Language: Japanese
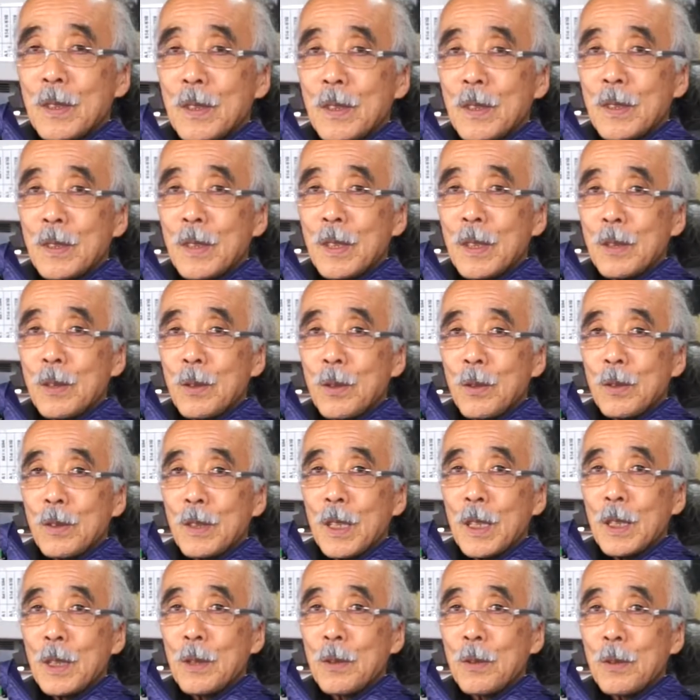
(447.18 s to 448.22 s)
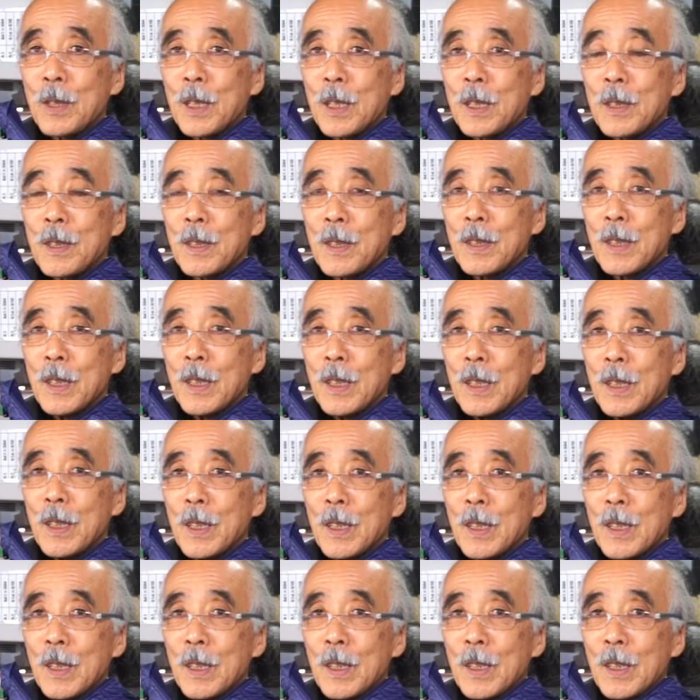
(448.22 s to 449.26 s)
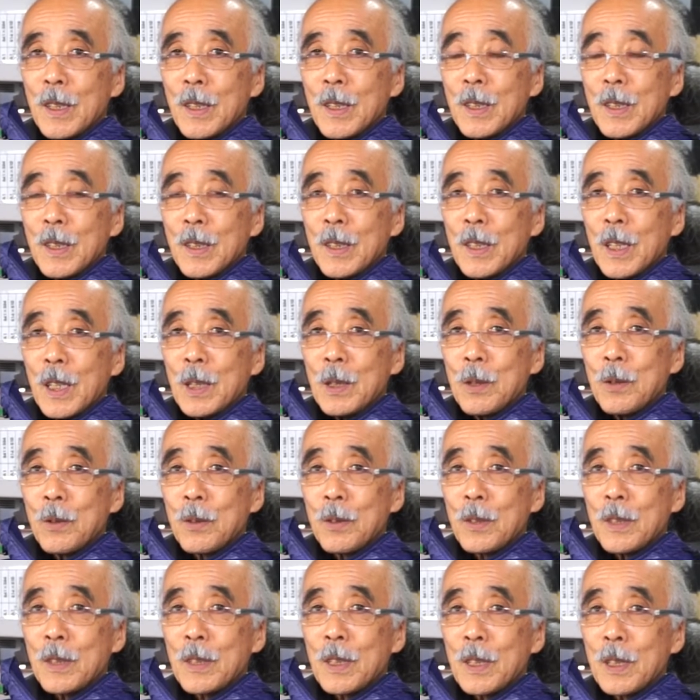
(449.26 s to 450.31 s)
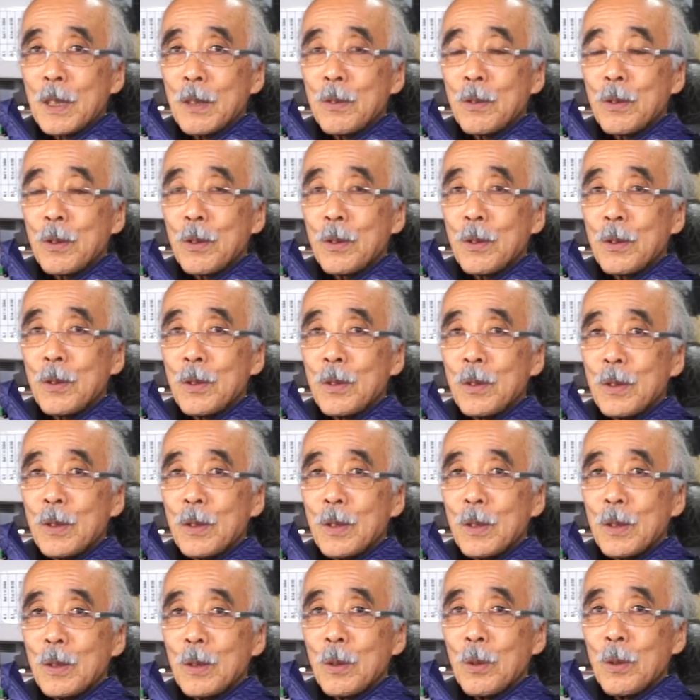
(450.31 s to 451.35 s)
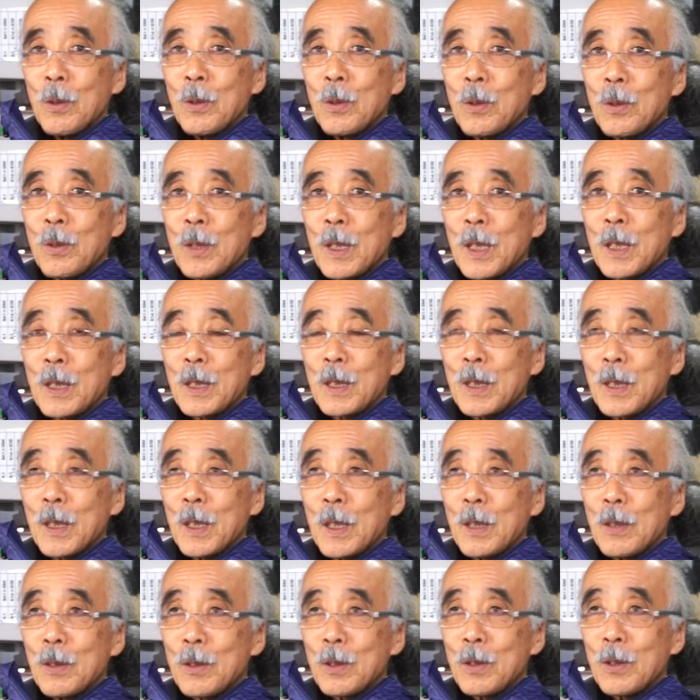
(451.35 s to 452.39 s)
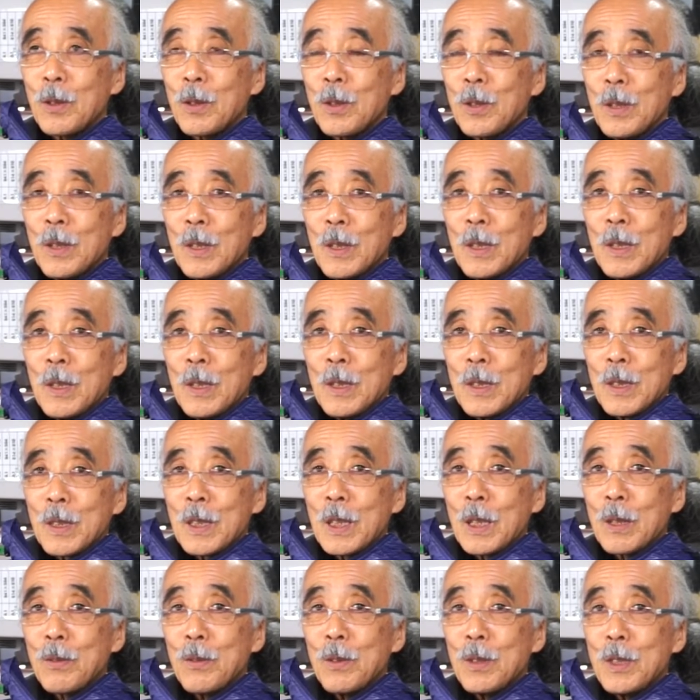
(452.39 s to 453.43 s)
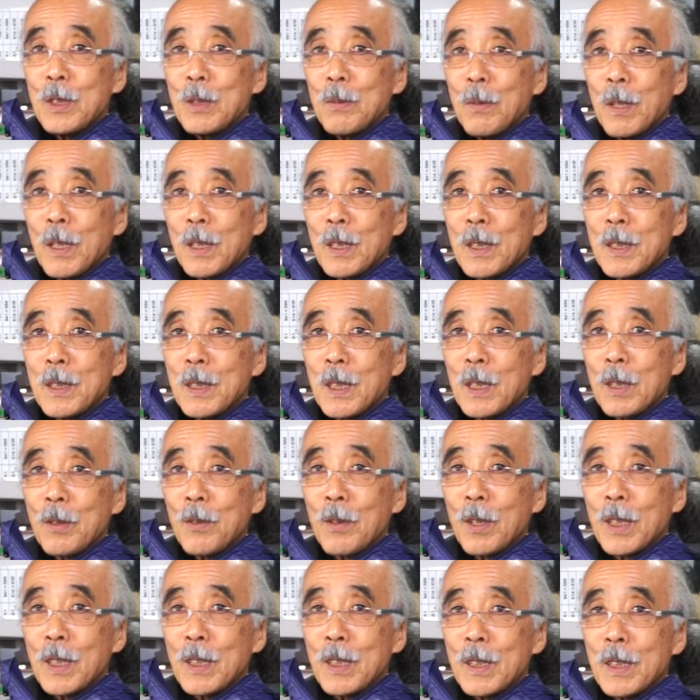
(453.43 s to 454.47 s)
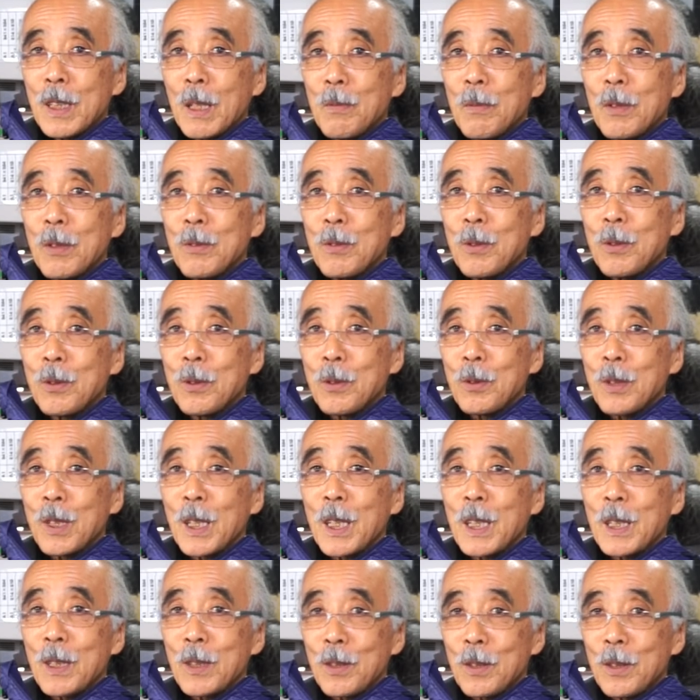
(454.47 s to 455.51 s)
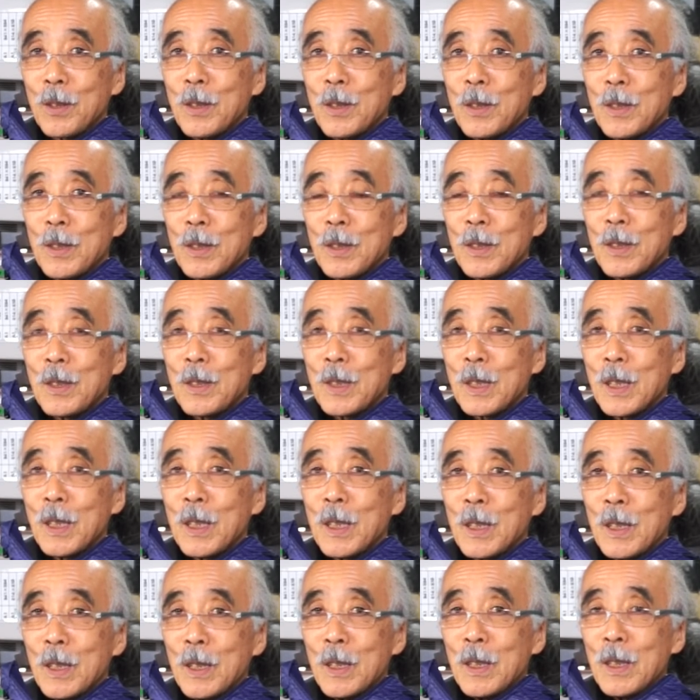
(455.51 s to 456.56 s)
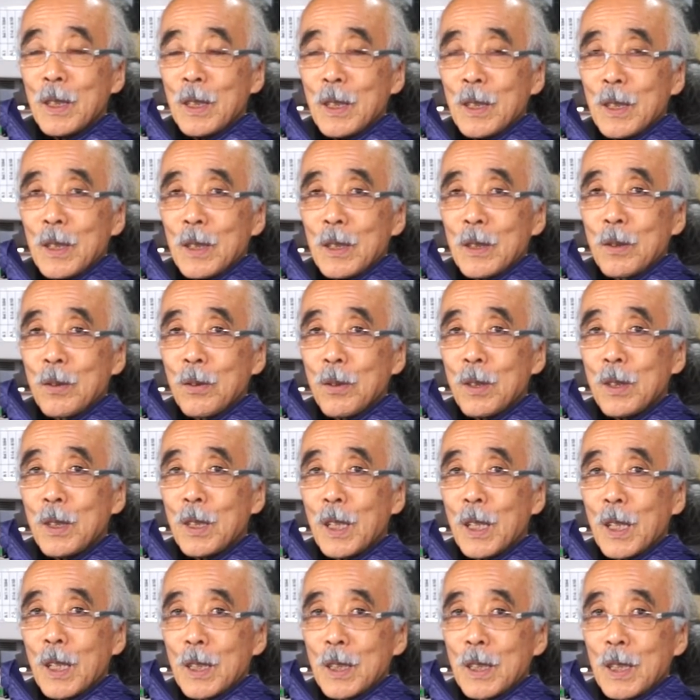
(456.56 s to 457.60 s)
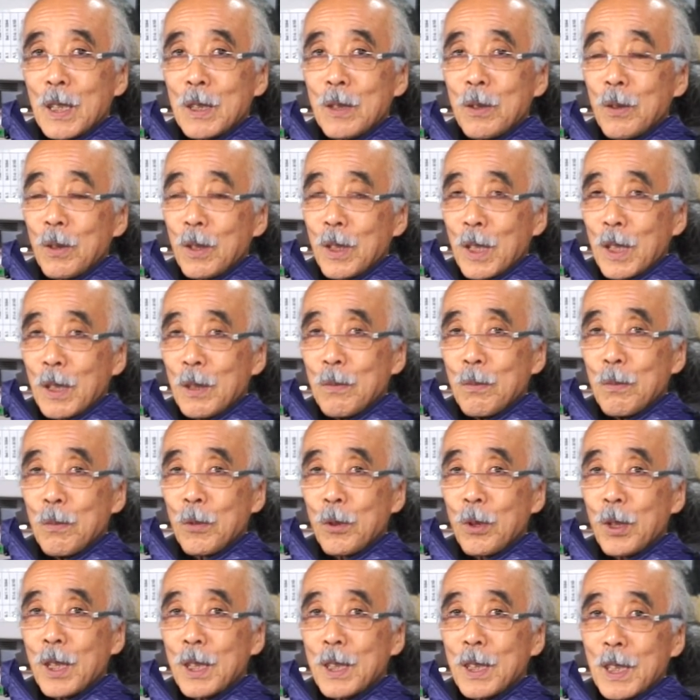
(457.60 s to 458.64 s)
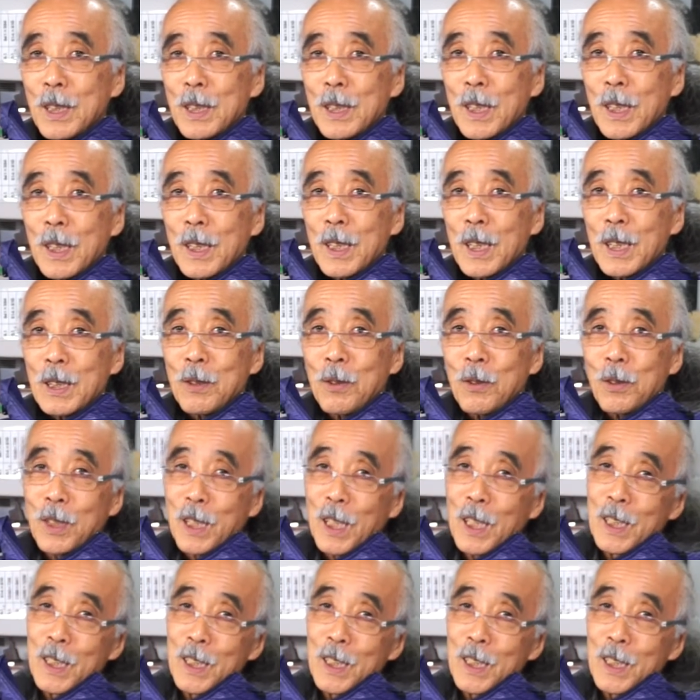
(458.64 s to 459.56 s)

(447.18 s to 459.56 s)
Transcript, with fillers: 戦闘経営の中でね経費を下げるという方法の中でね本当逆に一番簡単のはやめるということなんやけどねそれじゃあ何ていうか物語にならないというか